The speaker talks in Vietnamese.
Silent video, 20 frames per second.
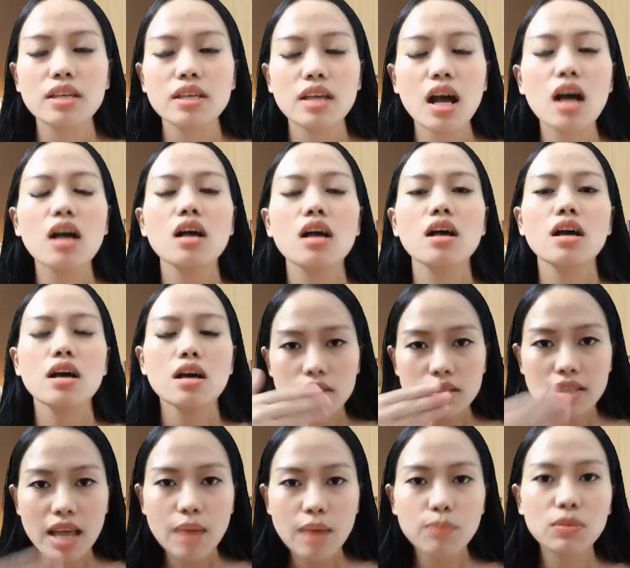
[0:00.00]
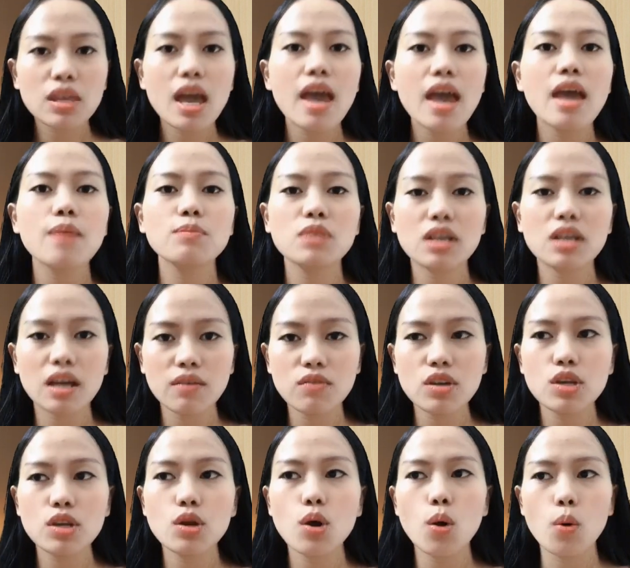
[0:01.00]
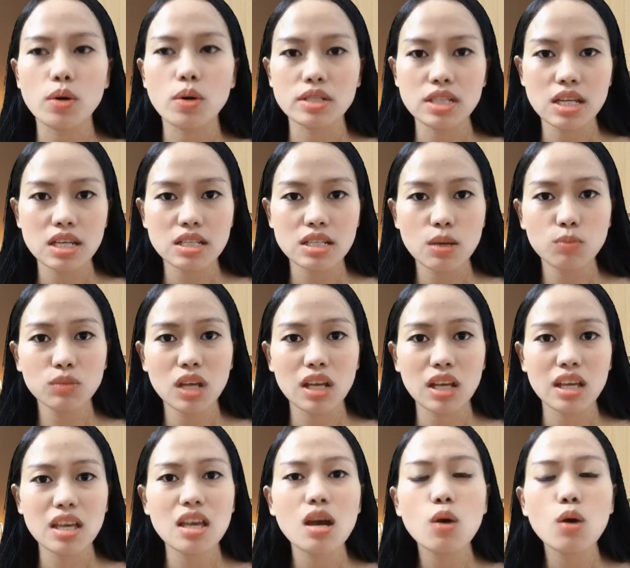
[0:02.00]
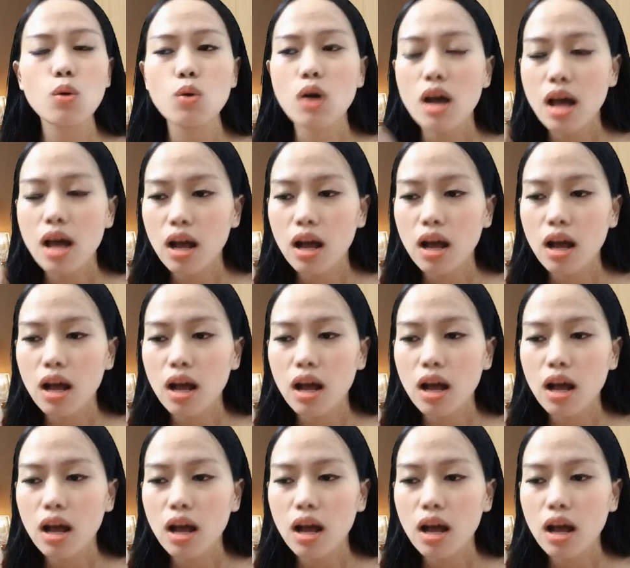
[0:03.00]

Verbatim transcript: nhá xem thêm những cái video của chị trong tình yêu